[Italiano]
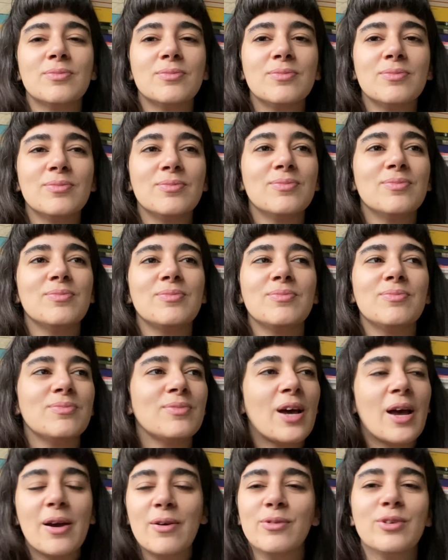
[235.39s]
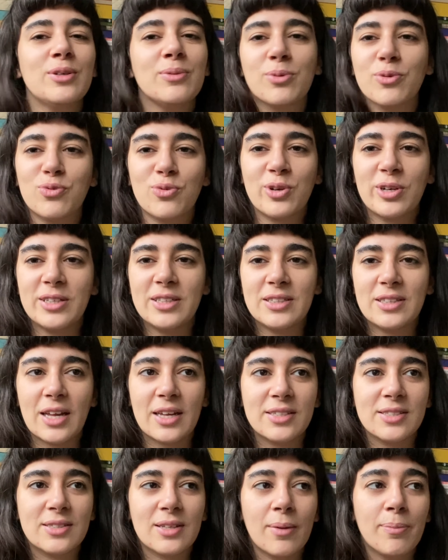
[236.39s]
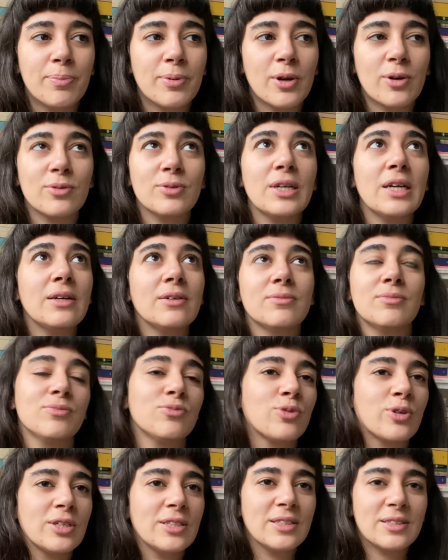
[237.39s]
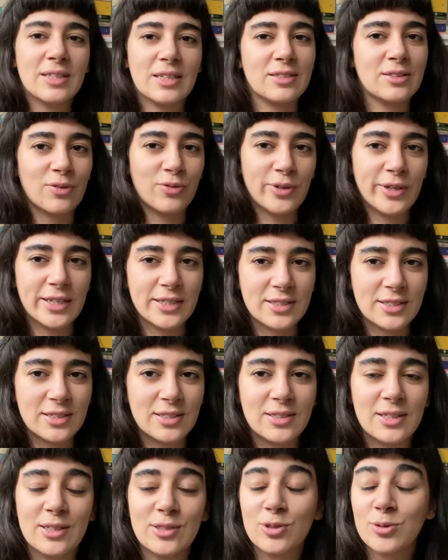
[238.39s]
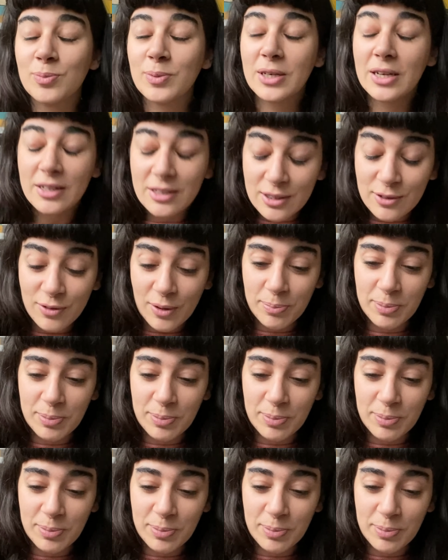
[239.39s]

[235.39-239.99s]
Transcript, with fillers: Mm, è un libro fuori di testa, però non è fuori di testa fine a se stesso, perché ti fa